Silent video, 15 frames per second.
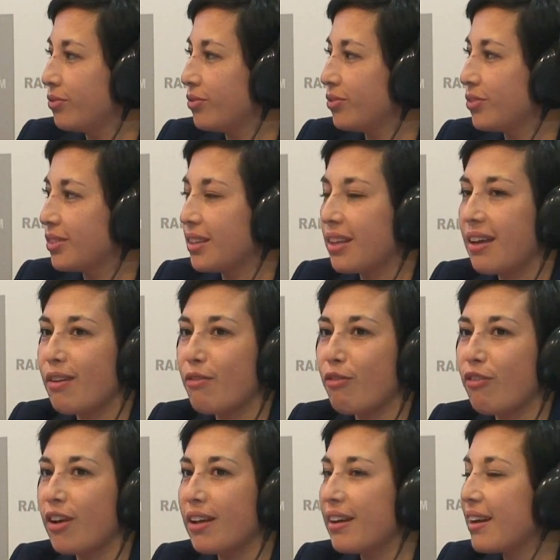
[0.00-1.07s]
Y,
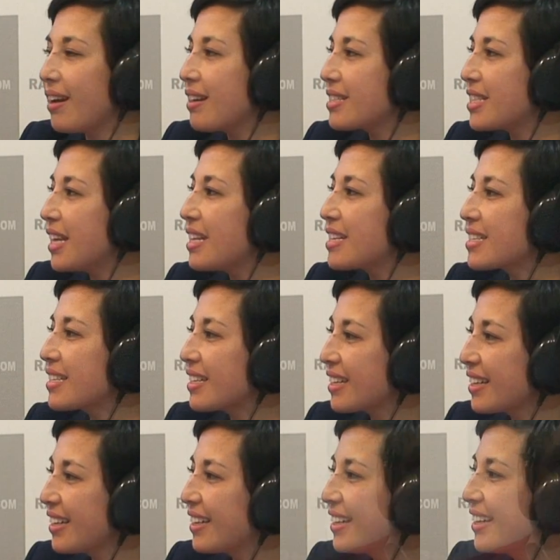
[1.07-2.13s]
solamente nos quedamos en la